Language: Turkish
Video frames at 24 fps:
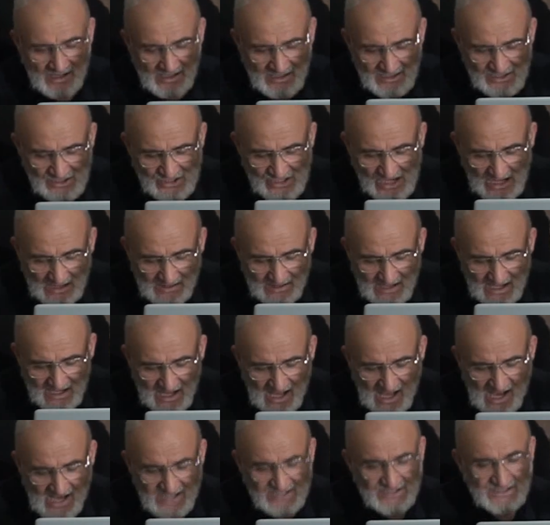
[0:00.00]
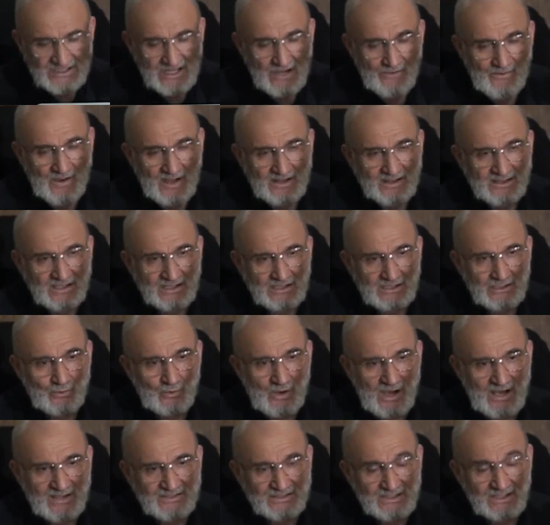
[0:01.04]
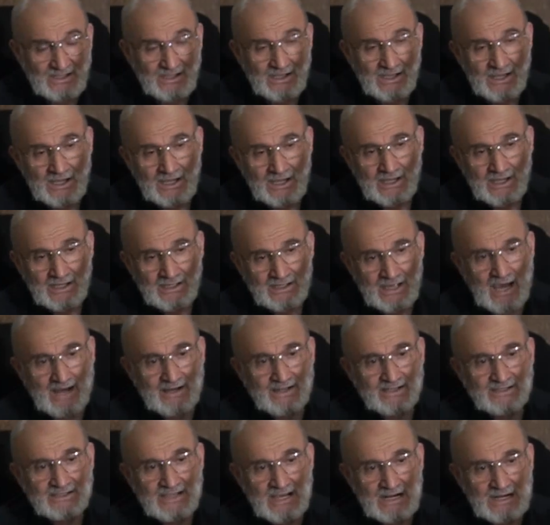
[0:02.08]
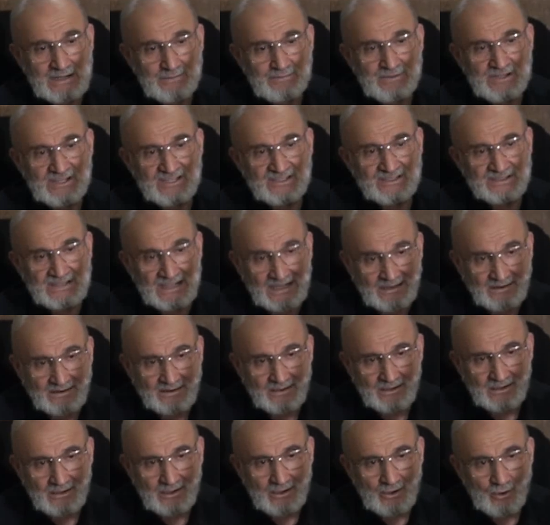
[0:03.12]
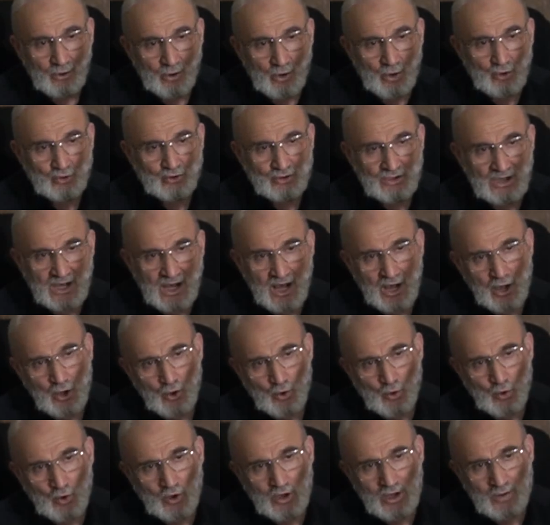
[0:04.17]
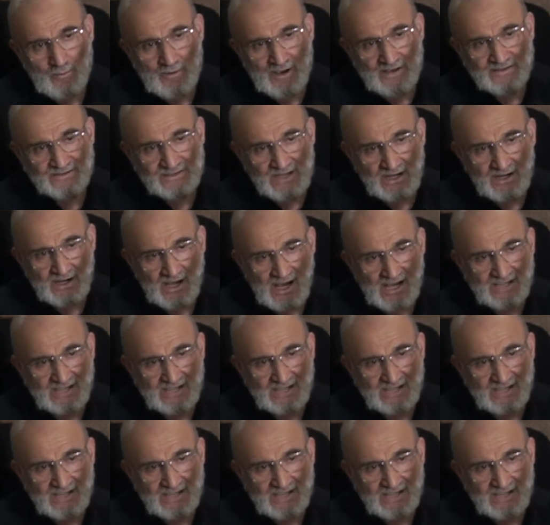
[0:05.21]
İnsanlar asla ve dini vazı yani yeni bir din ortaya koyamazlar.